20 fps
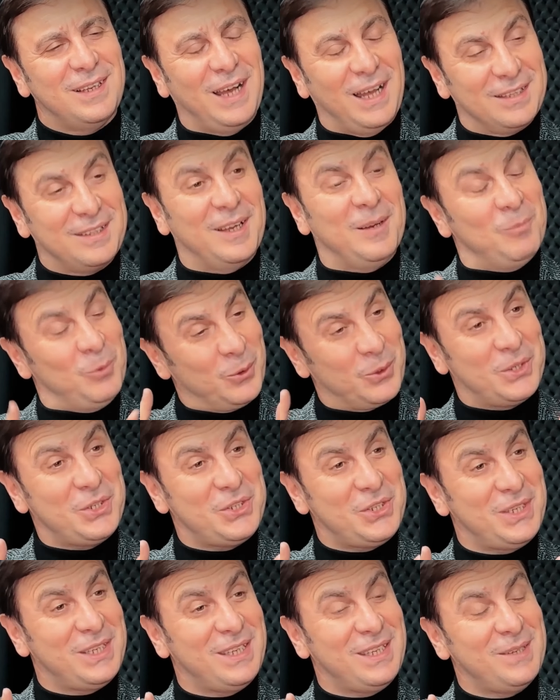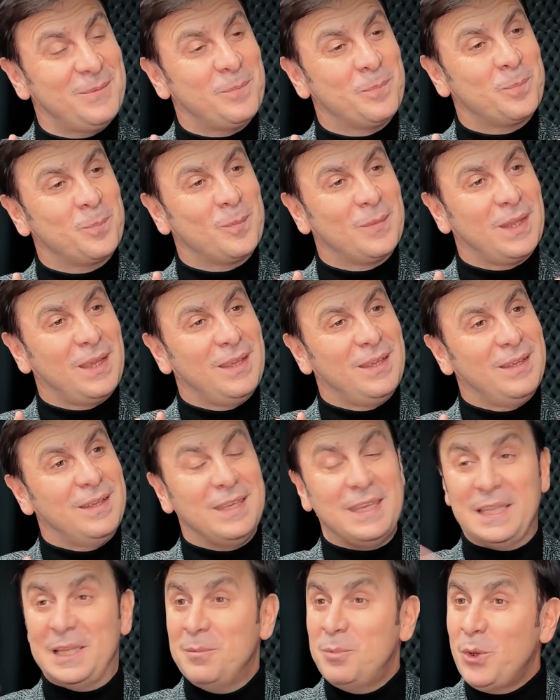Adam o kişiyi
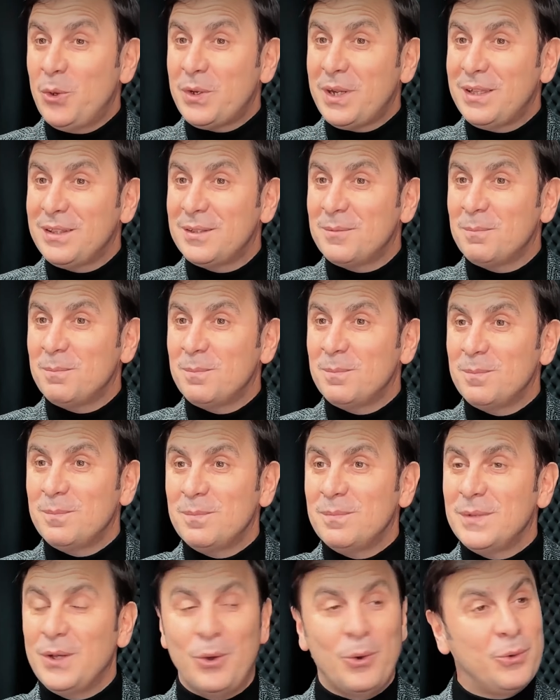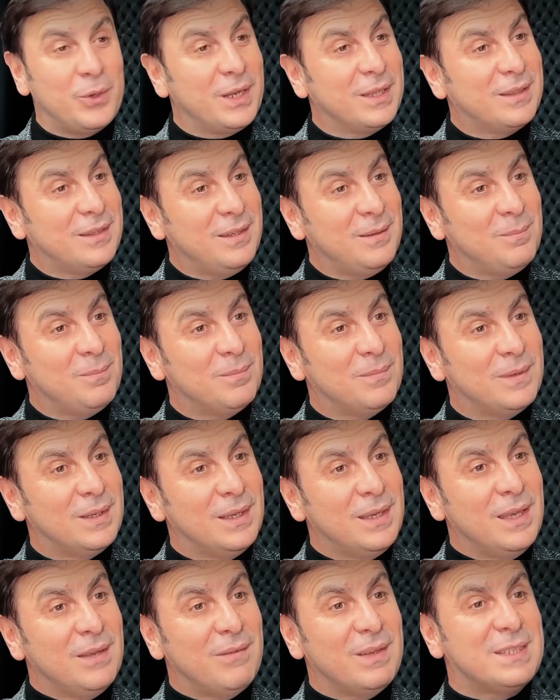ilimi öğrendim, öğrettim
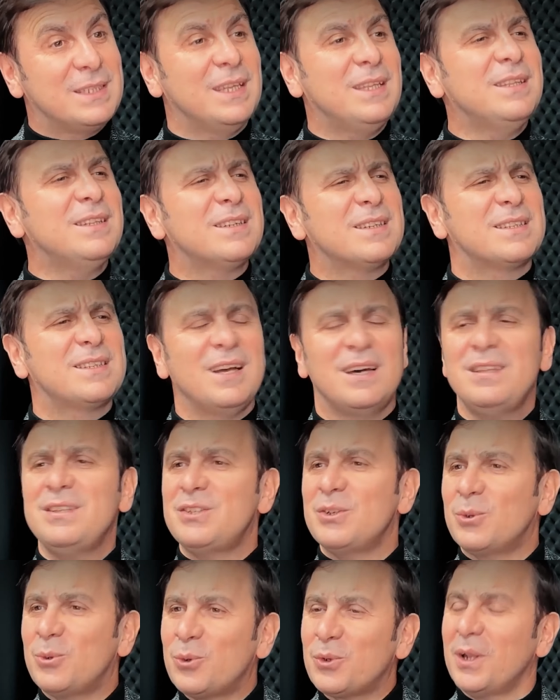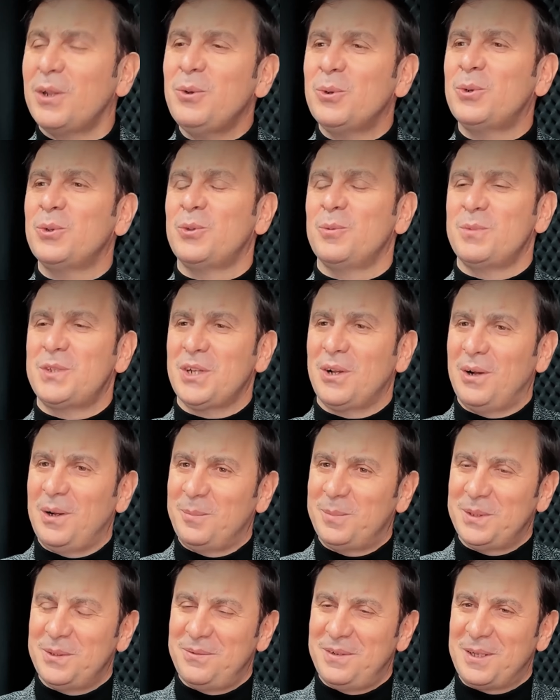ve senin rızan için Kur'an okudum
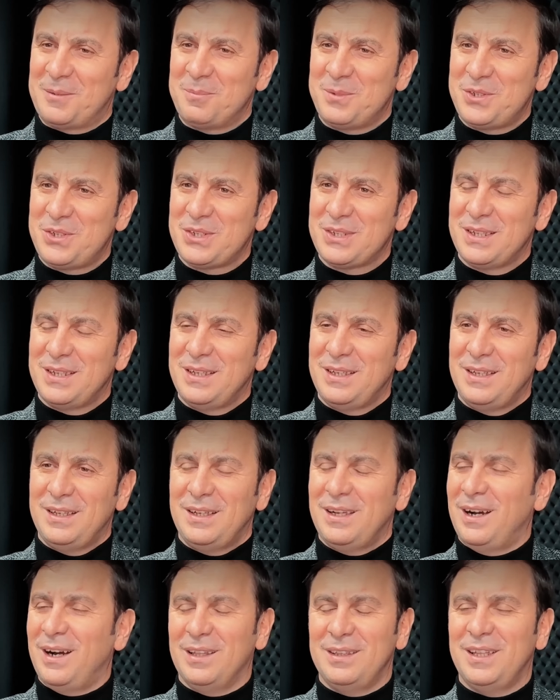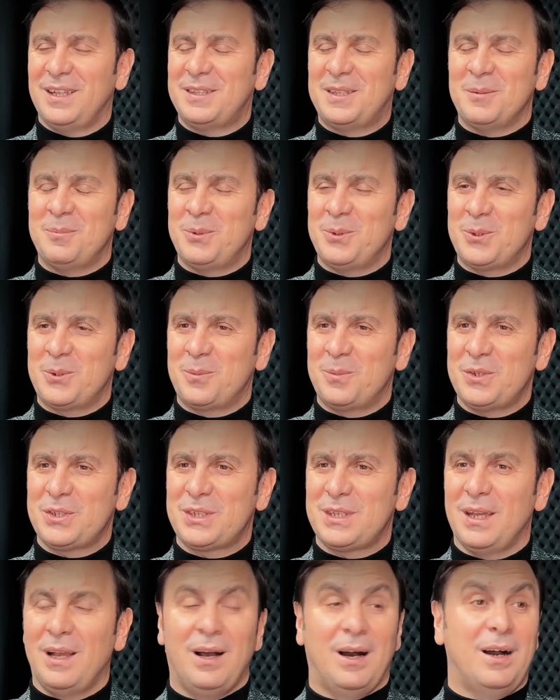cevabını vermiş. Allah da buyurmuş
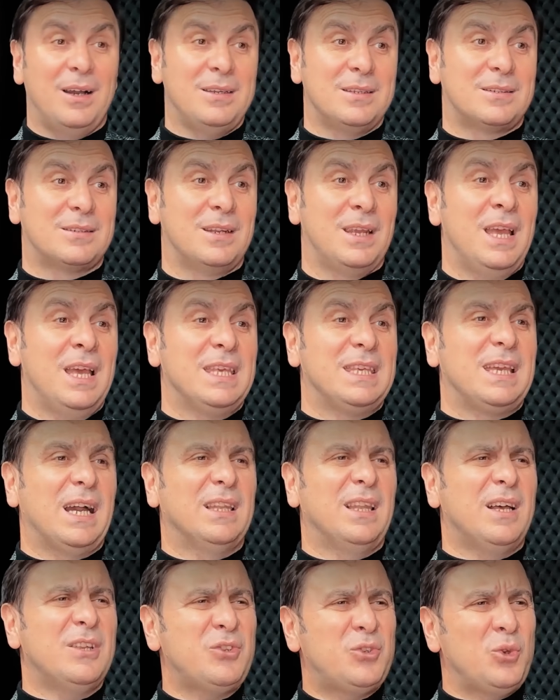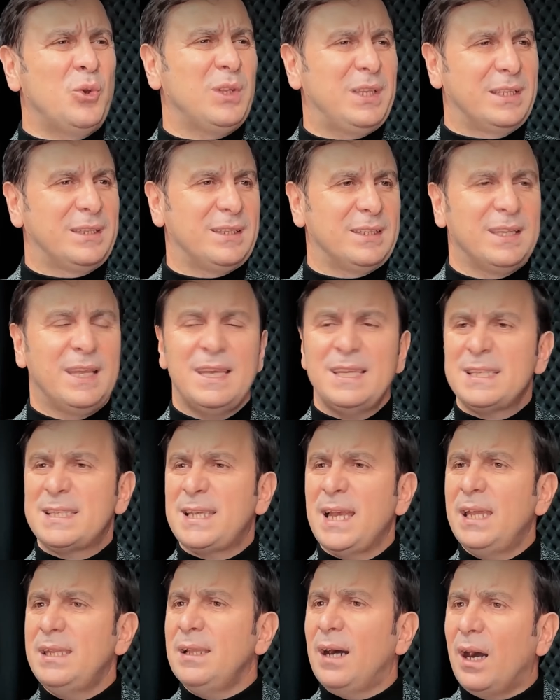ki hayır yalan söyledin
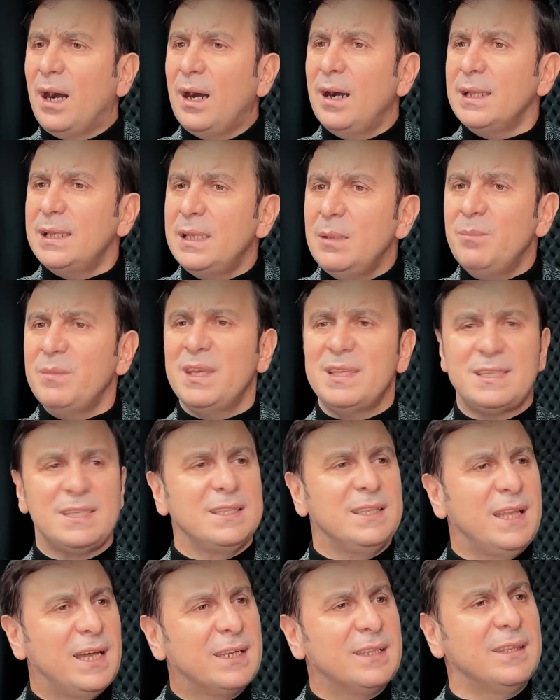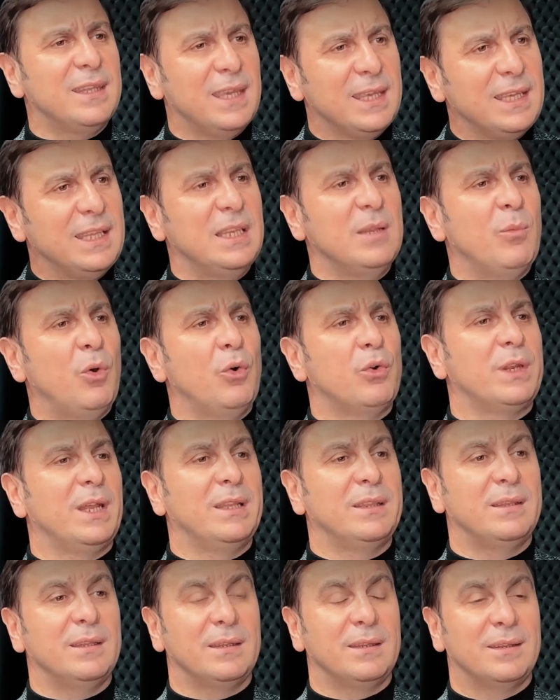sen alim desinler diye ilim
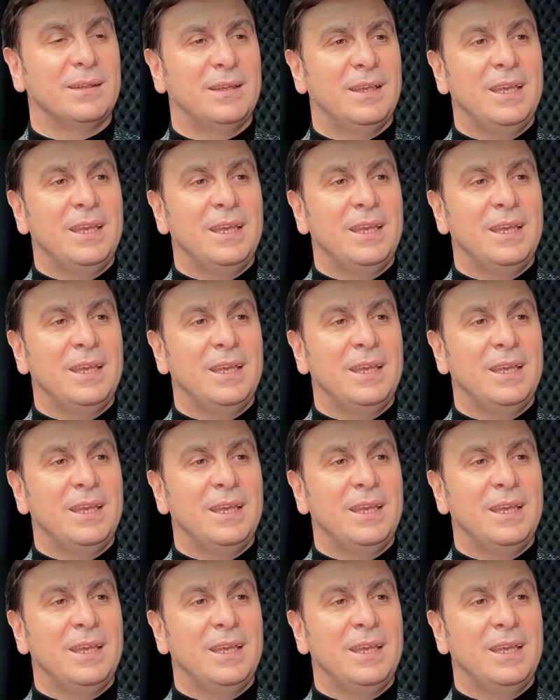öğrendin.